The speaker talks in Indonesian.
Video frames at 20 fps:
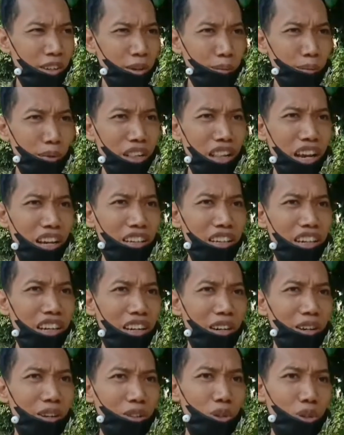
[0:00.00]
bilangnya
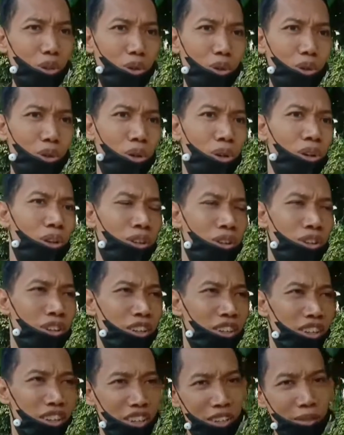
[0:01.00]
untuk
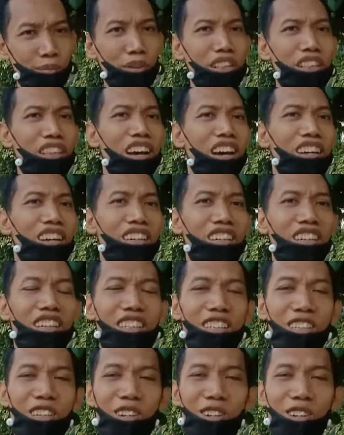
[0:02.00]
minta ke
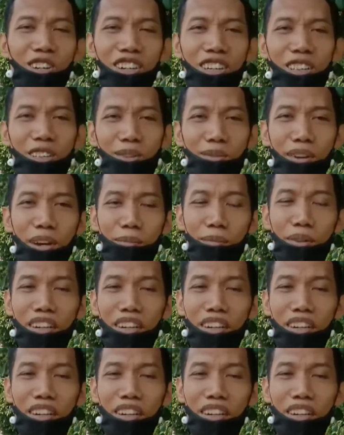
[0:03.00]
sana gitu bahasa